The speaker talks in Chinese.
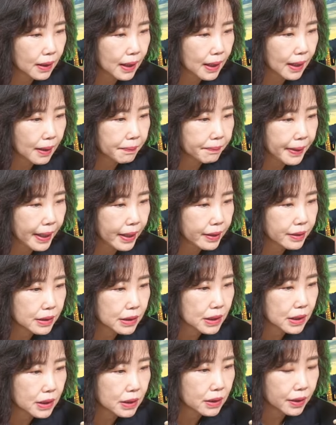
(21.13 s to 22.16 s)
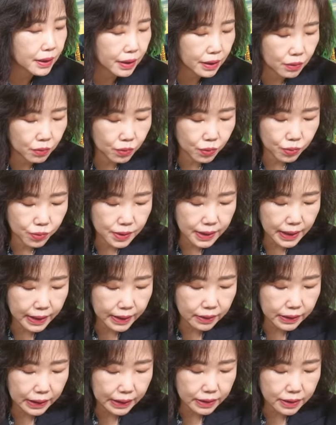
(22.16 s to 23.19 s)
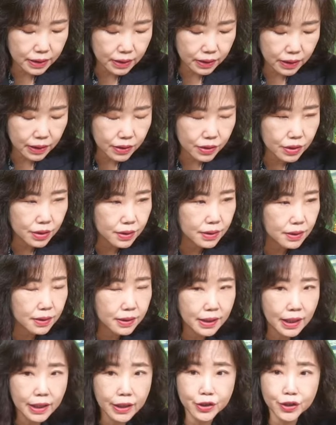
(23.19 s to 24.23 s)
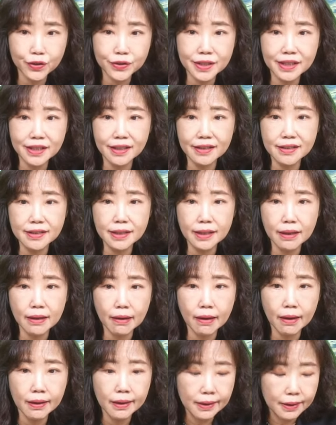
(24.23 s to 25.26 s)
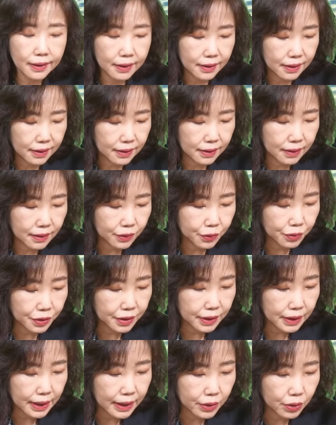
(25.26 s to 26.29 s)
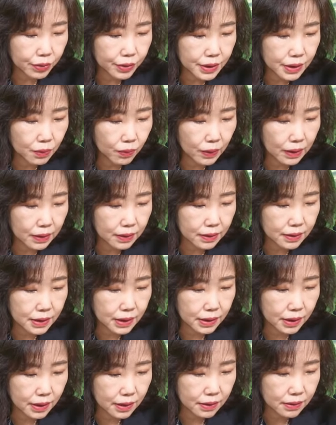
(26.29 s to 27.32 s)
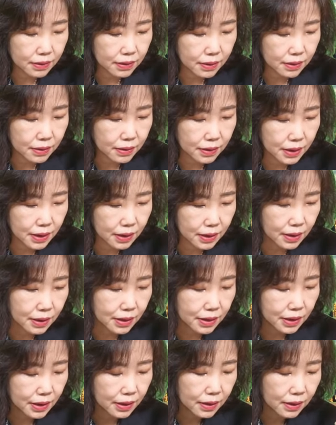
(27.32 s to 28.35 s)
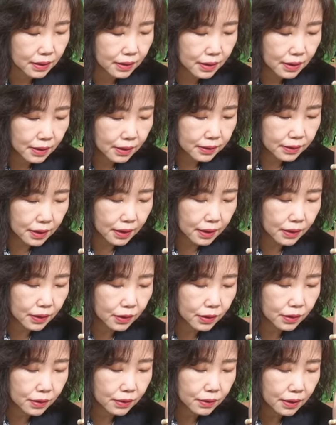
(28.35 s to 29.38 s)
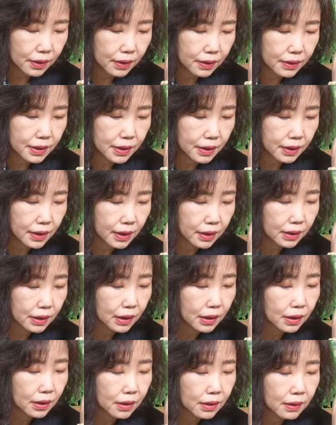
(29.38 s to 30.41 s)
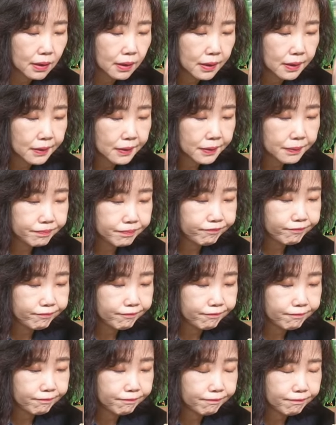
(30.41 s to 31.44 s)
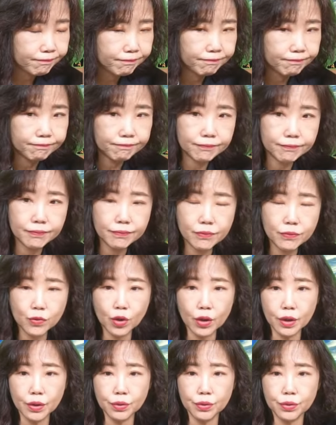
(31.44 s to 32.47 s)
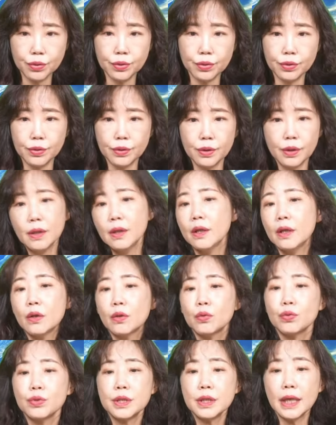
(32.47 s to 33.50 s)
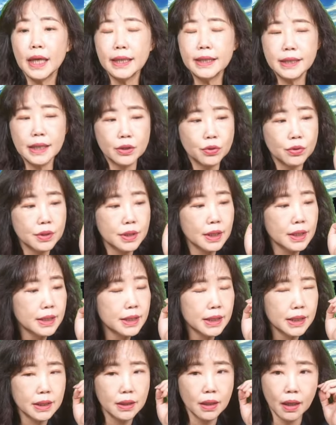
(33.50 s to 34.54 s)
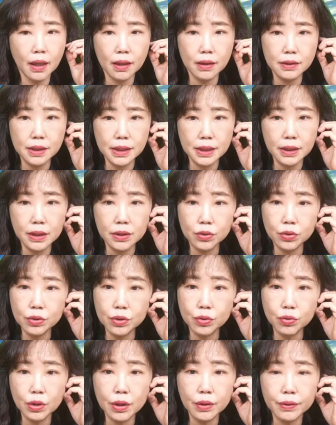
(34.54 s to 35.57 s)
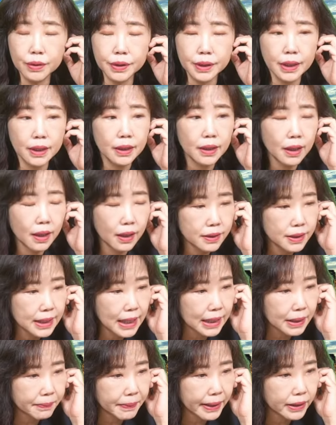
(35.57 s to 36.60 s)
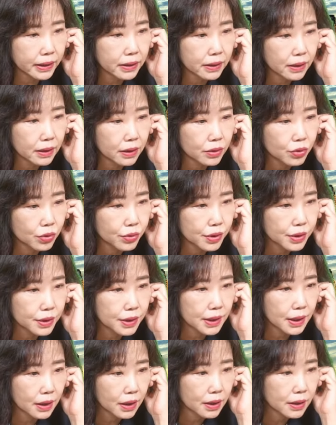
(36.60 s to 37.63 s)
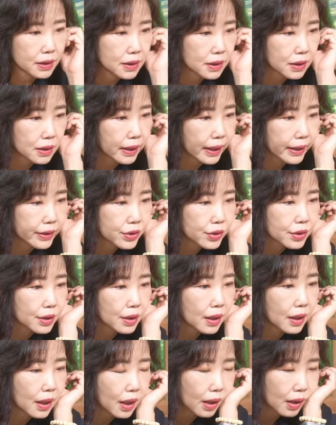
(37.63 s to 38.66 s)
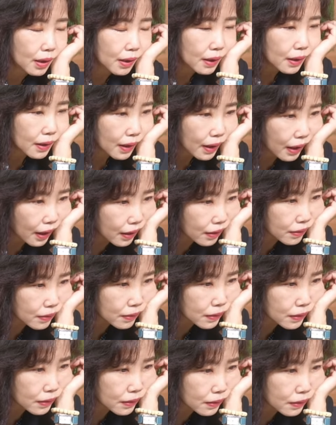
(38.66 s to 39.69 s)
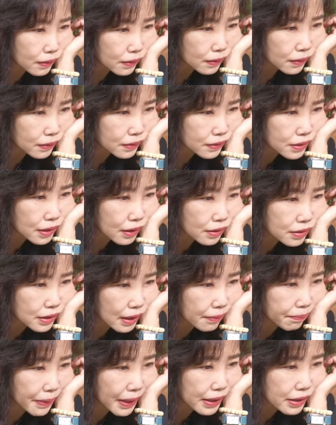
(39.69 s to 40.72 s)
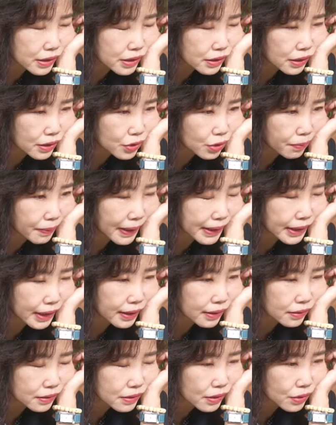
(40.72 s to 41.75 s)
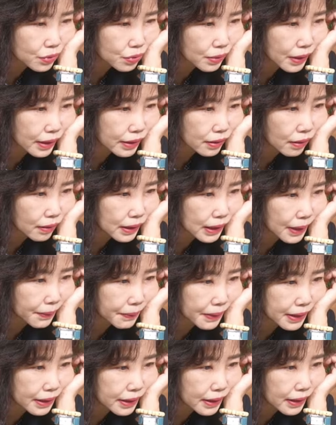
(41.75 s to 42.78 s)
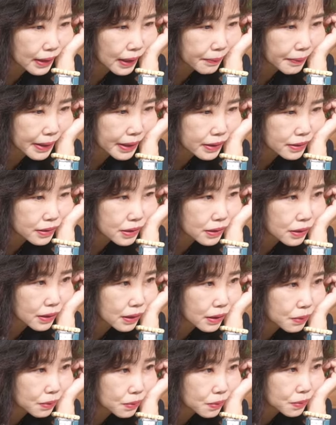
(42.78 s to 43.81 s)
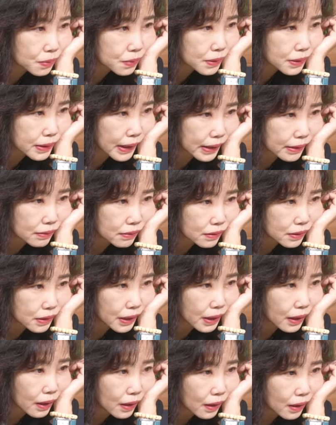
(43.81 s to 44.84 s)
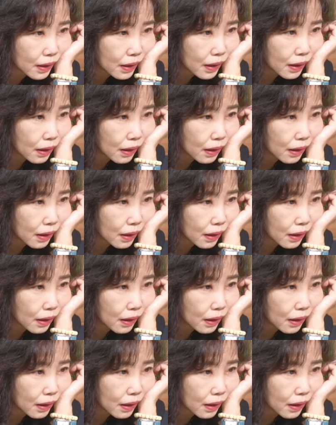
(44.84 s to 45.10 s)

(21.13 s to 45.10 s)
两百二十七点五三点。今天是三十九青年节啊，呃，很多人大家都已经忘了今天是青年节了。然后，呃，今天呢，嗯，对于。股市来讲，就这一季啊，今天就是最后一天了哈，下礼拜一呢就是新的一季开始了啊。好，呃，上涨八十点九八点，指数来到两万零两百二十七点五三点。